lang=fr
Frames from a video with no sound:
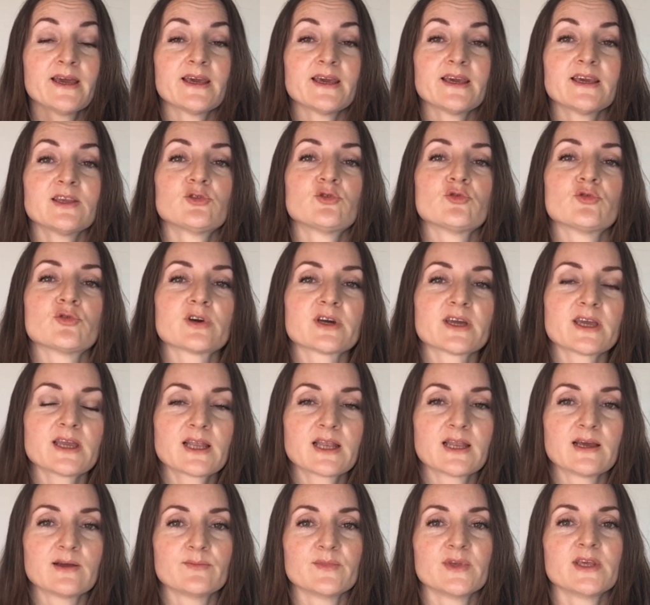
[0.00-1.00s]
et de
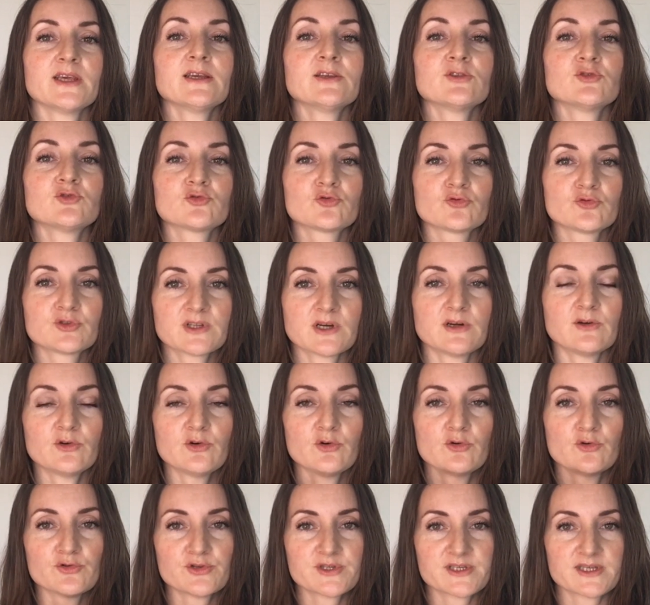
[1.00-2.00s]
réclamer tout le temps
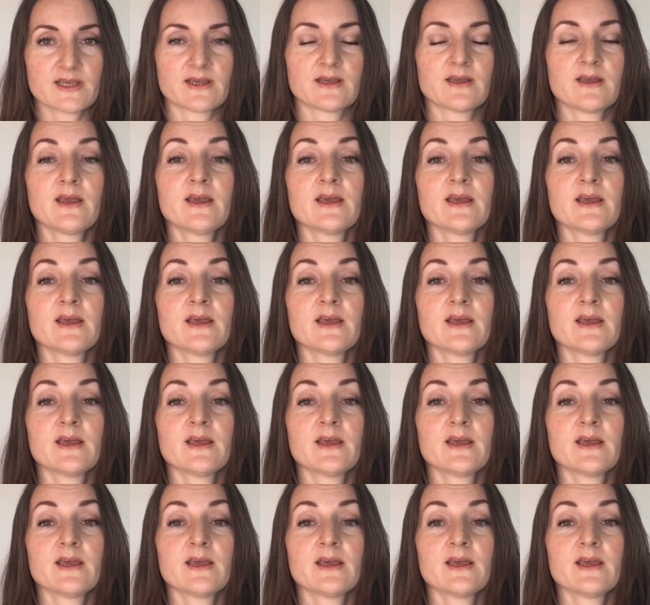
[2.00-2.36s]
le sein.